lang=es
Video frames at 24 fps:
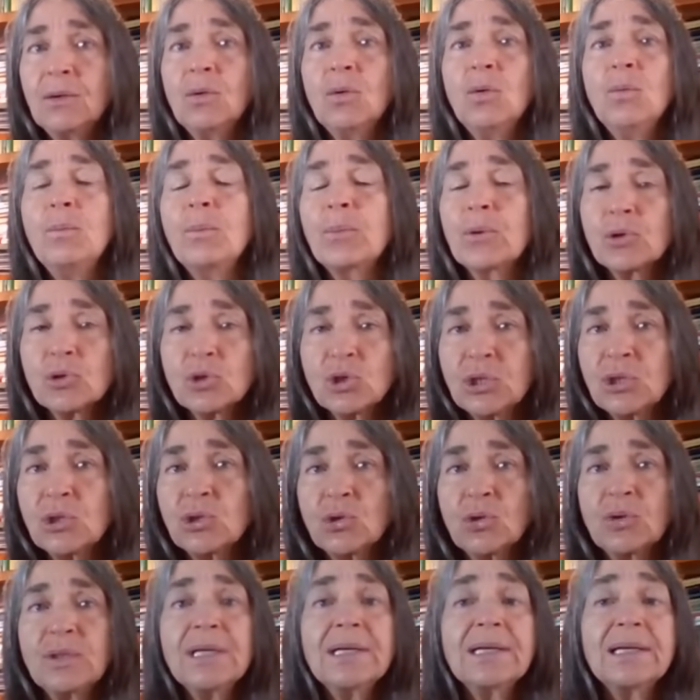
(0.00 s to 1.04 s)
un
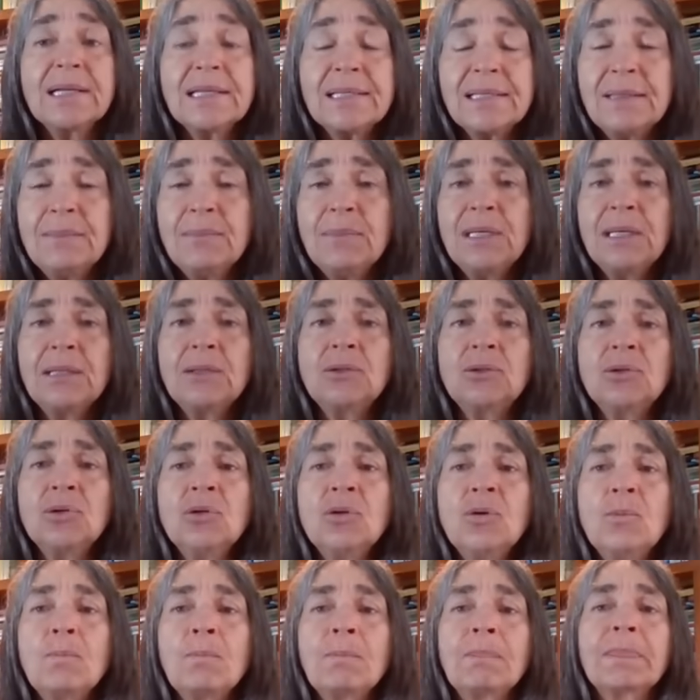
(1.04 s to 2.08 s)
proceso de
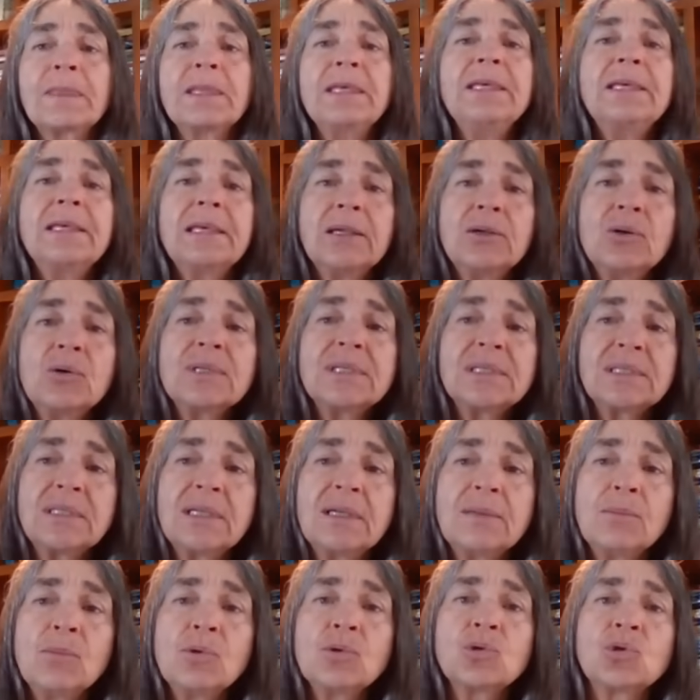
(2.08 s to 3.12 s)
crecimiento y que no
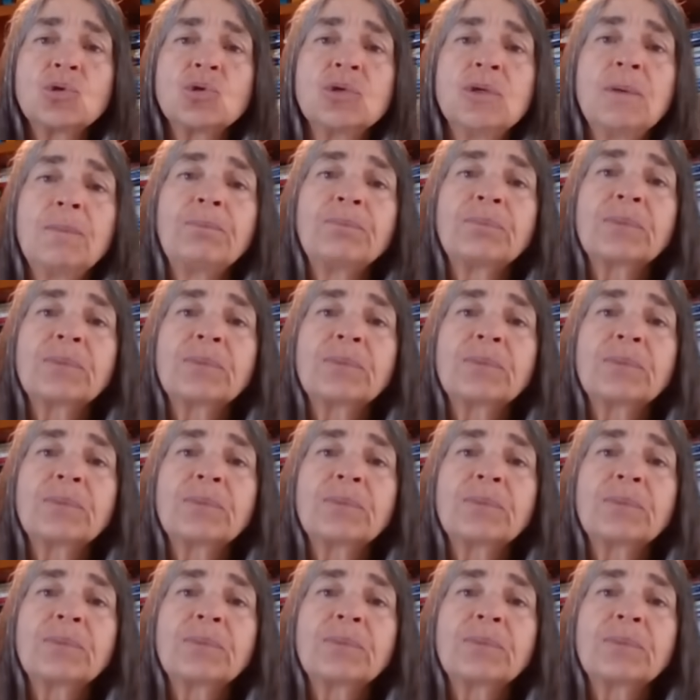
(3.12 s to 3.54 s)
estemos